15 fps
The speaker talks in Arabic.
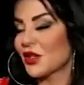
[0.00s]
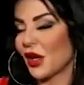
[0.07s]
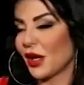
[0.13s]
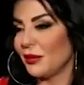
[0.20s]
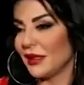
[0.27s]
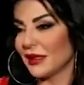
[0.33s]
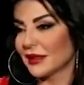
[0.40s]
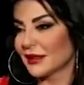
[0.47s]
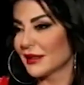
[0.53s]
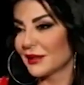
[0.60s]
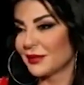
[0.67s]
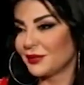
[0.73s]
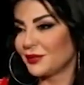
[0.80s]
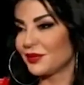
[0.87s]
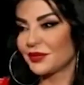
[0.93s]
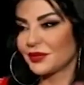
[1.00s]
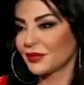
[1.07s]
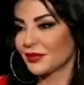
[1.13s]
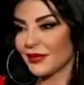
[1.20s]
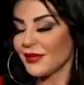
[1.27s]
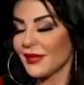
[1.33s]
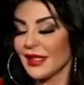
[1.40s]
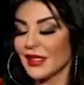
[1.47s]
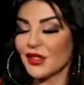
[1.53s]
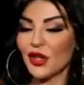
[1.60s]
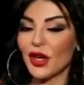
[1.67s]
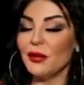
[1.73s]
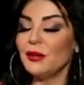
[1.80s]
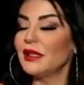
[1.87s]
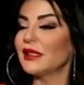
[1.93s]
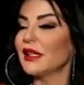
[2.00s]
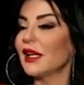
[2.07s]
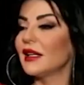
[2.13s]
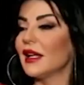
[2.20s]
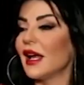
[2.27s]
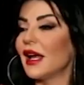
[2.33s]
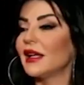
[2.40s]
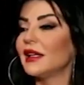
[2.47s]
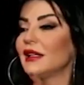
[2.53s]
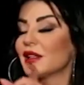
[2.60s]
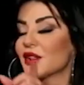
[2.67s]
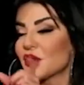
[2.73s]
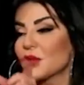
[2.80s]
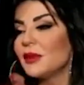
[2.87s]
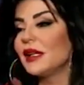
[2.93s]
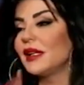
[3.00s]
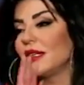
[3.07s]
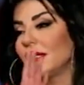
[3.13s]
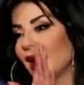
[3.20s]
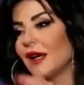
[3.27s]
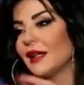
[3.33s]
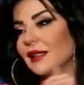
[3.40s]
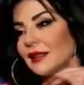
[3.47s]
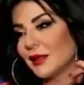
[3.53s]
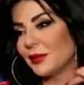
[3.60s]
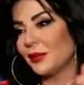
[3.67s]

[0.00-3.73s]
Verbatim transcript: شو عملت شو عملت هال هالجمله اللي انقالت